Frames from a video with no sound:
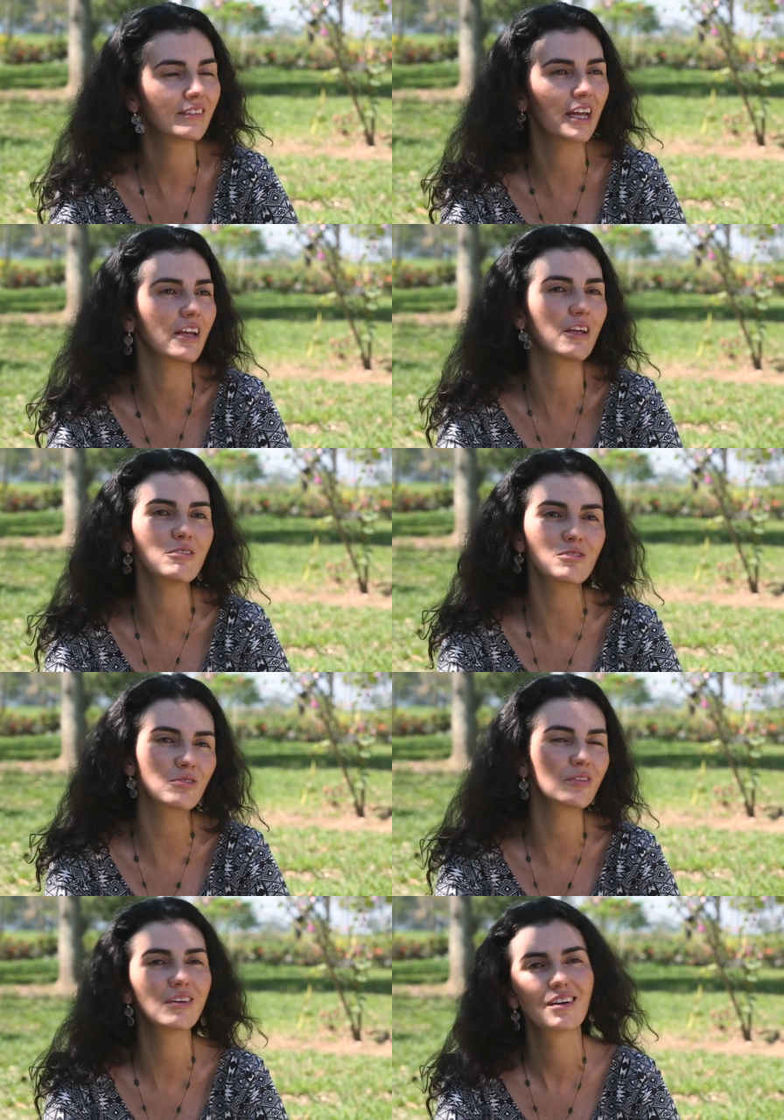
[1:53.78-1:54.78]
tem
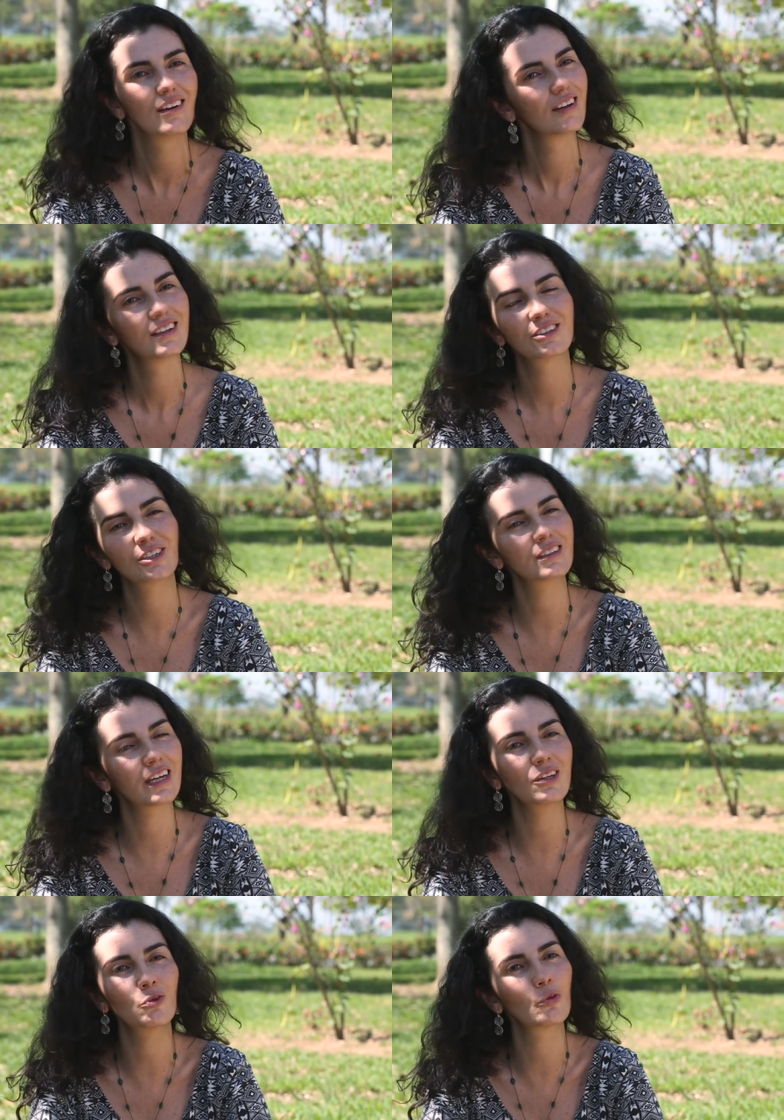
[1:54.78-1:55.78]
isso, você já
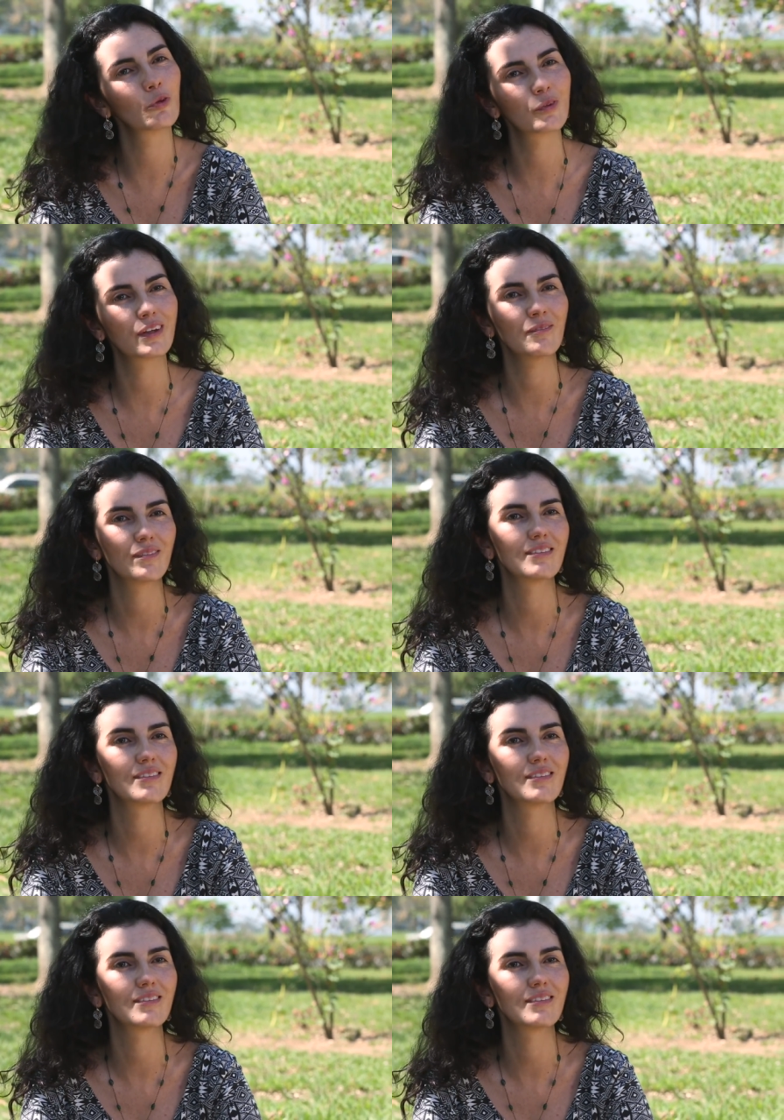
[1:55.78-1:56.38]
tem tudo, né?